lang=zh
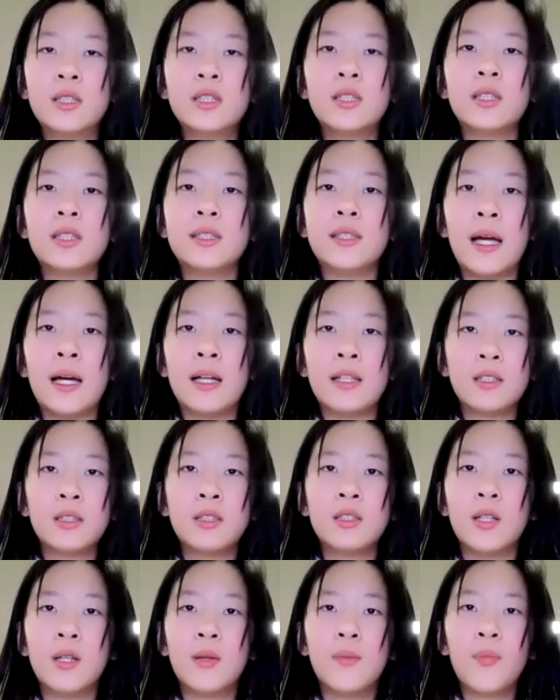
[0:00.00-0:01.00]
视的假
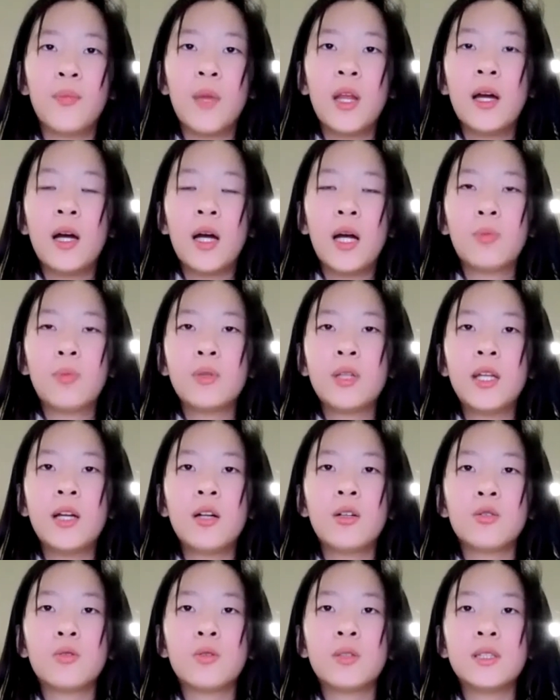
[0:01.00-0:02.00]
设，而不
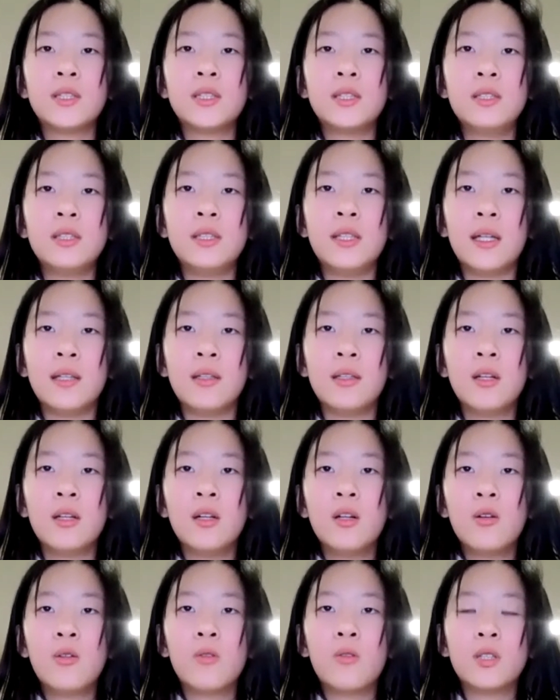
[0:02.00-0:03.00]
跳脱信念
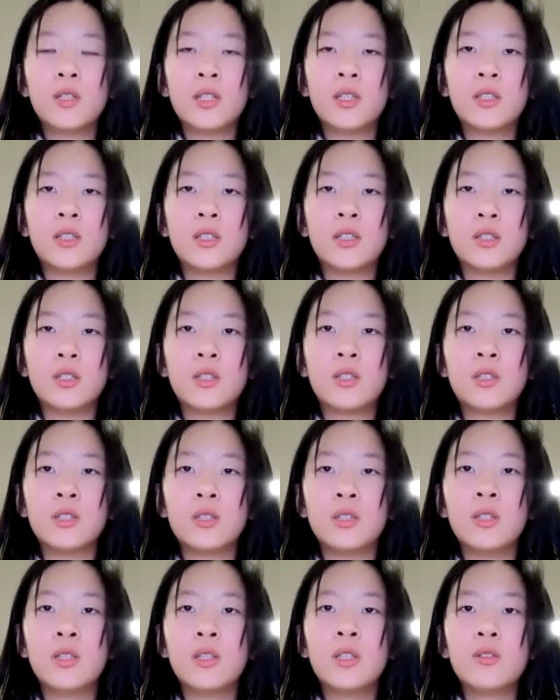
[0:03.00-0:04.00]
或者只
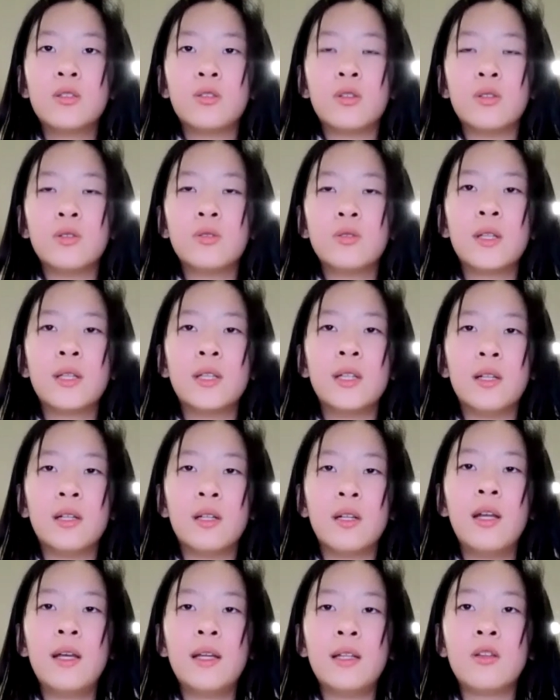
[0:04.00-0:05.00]
是纯粹
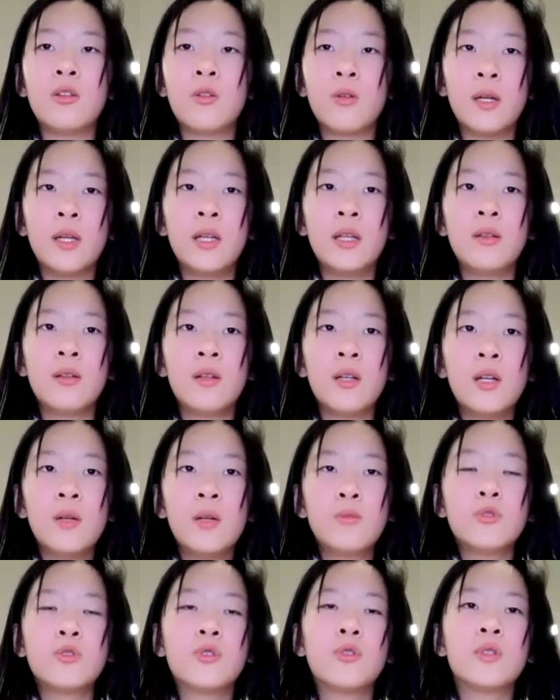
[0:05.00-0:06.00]
的类推。
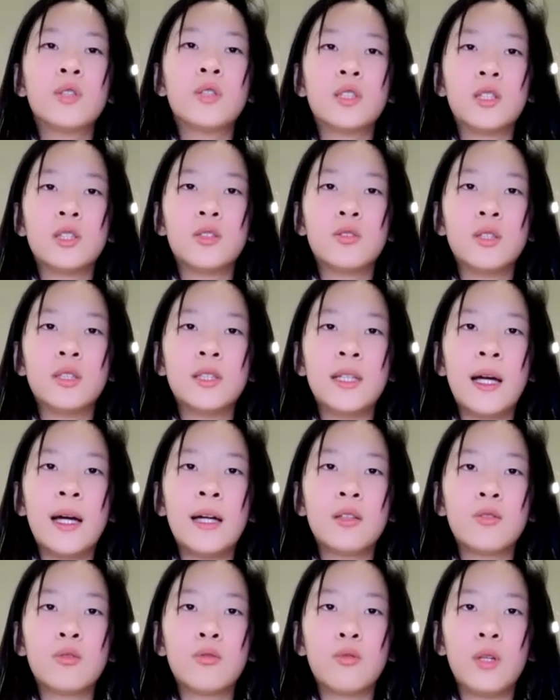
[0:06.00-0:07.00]
不同的哲学
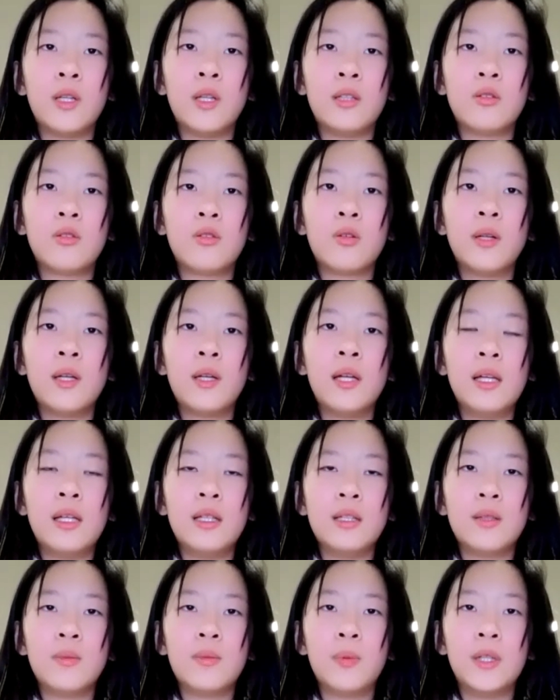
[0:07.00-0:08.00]
家对推
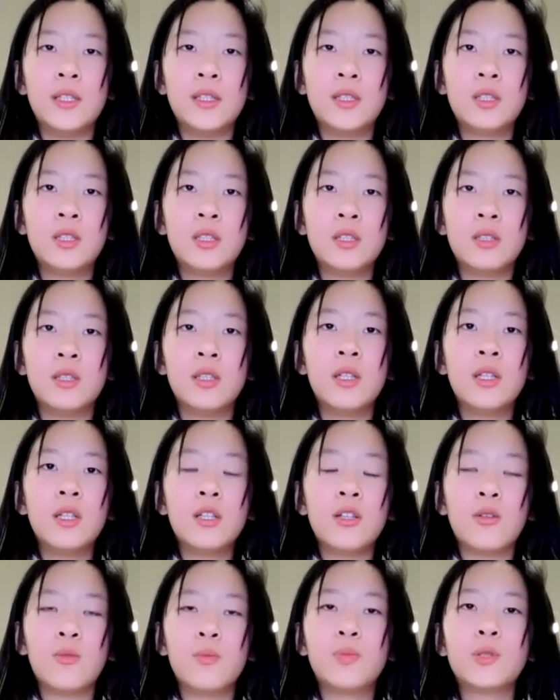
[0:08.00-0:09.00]
理的本质
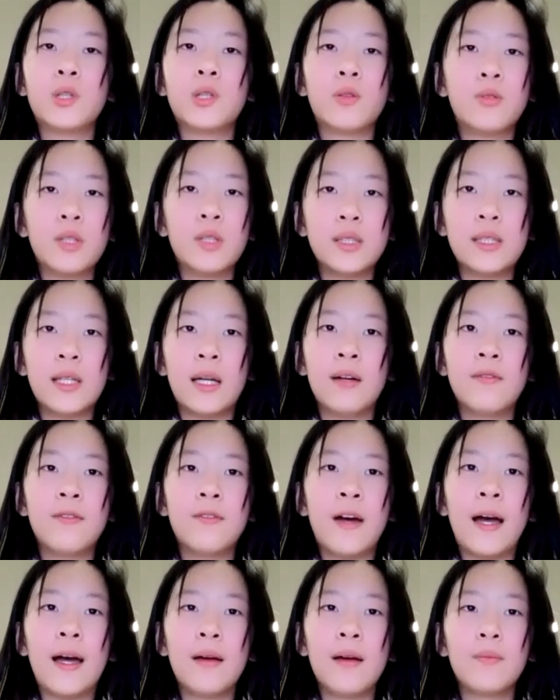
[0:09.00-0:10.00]
有不同的想
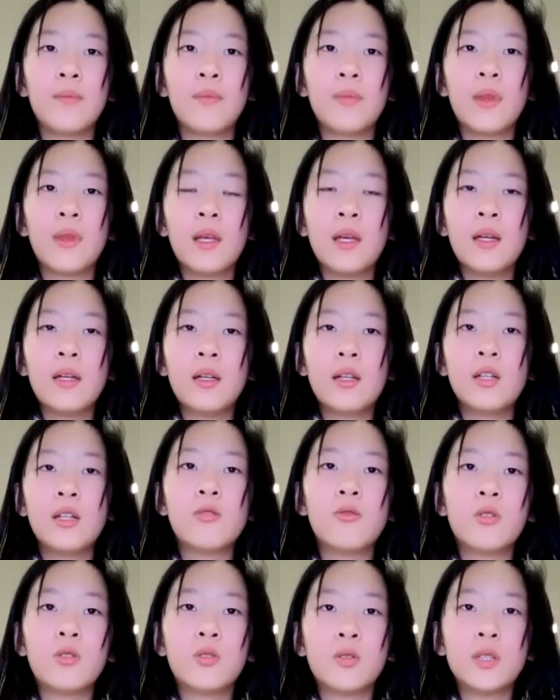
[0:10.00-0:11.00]
法。
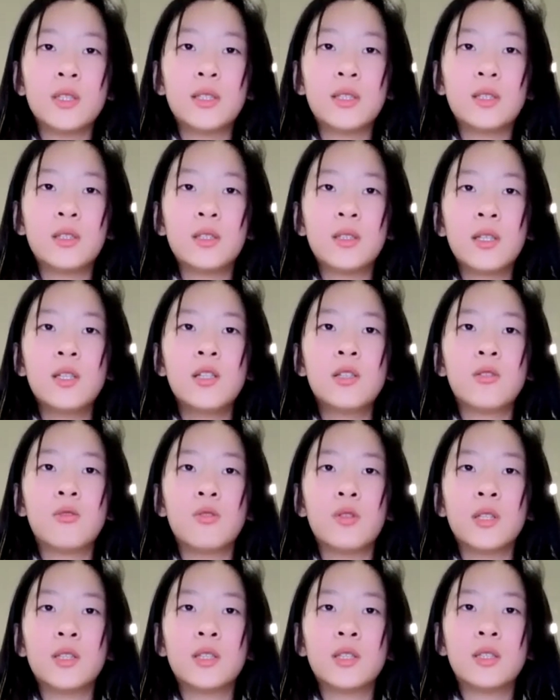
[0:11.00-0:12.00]
各国哲各
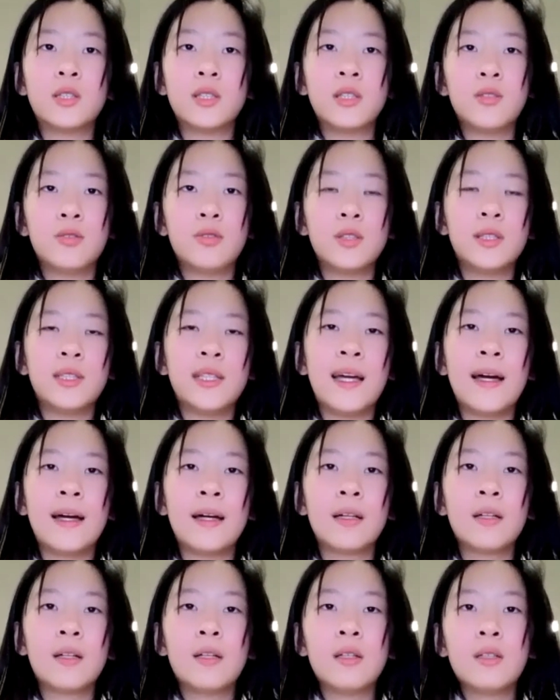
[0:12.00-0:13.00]
国哲学
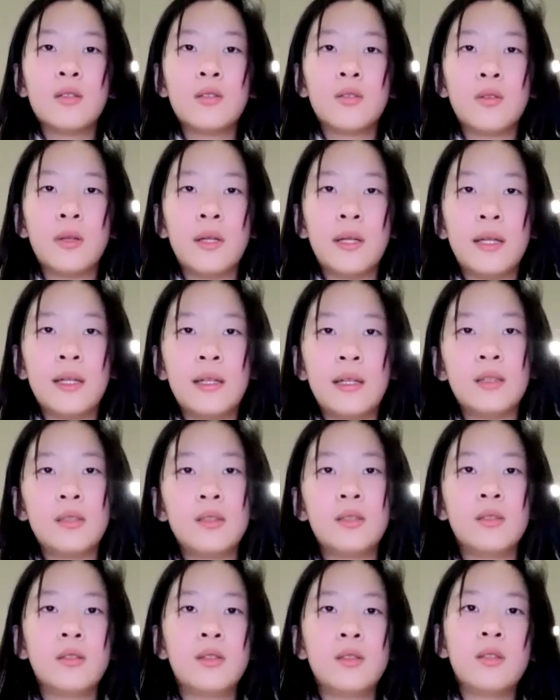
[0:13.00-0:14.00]
家对